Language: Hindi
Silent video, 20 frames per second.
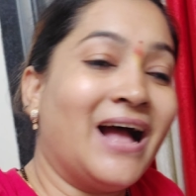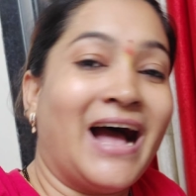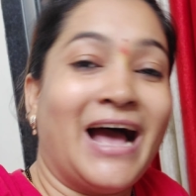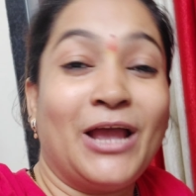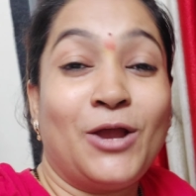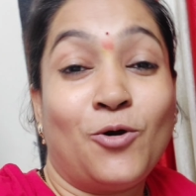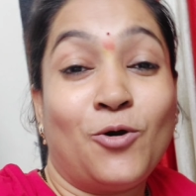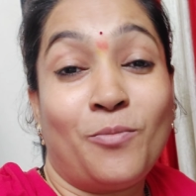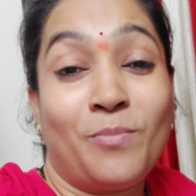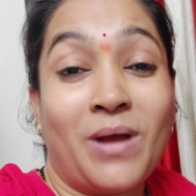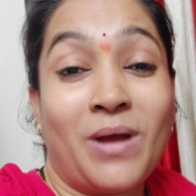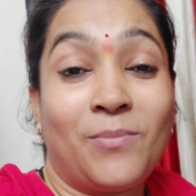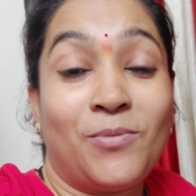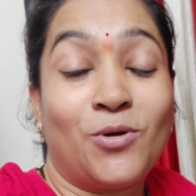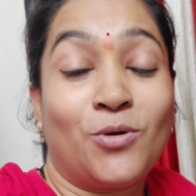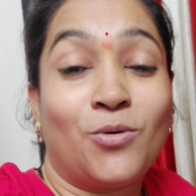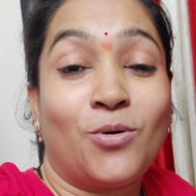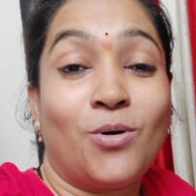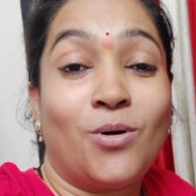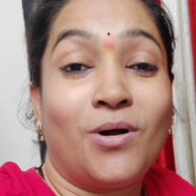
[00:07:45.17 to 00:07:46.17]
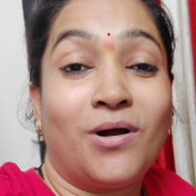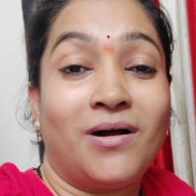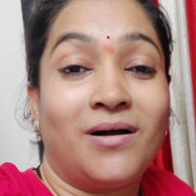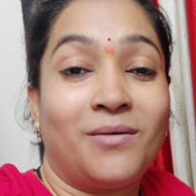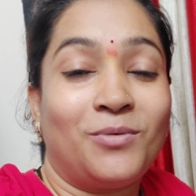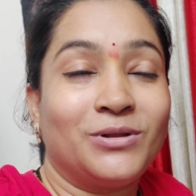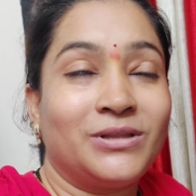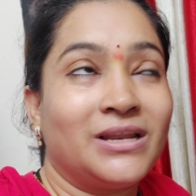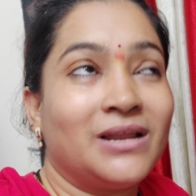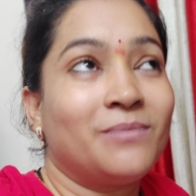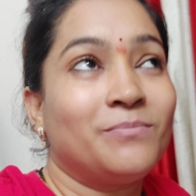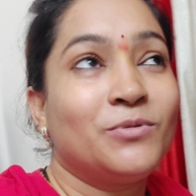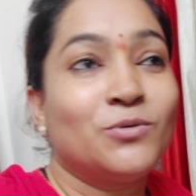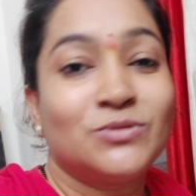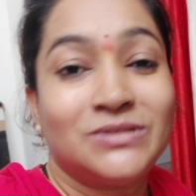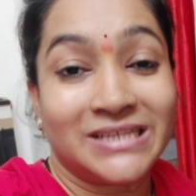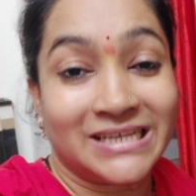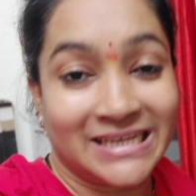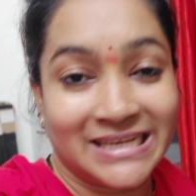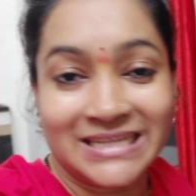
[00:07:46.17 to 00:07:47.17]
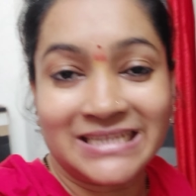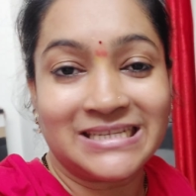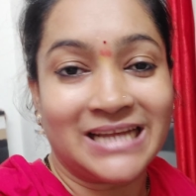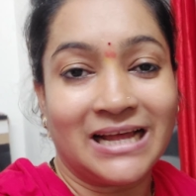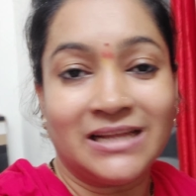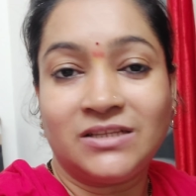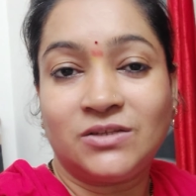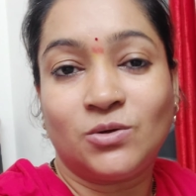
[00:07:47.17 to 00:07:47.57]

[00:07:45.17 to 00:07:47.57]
आई होप मैं आप लोग को बोलते ना म्यूज़िक के साथ